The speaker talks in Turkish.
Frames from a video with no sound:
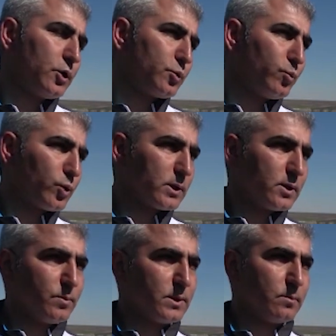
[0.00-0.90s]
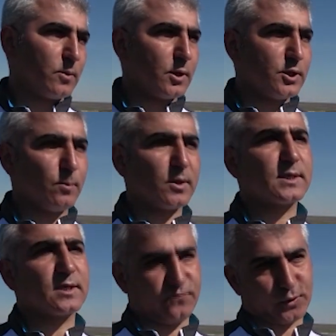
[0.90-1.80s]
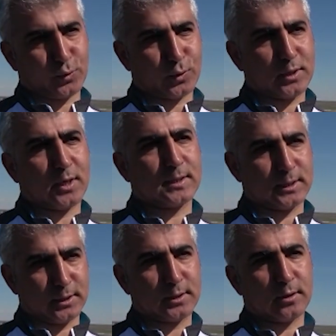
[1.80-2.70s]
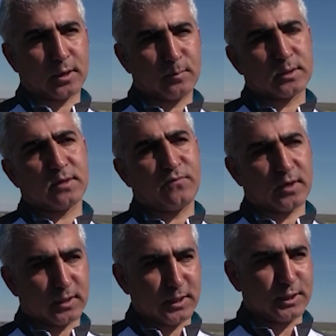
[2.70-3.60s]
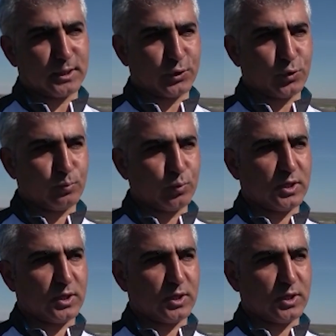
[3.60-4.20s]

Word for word: Şimdi burası da bizim Adıyaman'a sıfır nokta sınır. Aramızda Fırat Nehri geçiyor.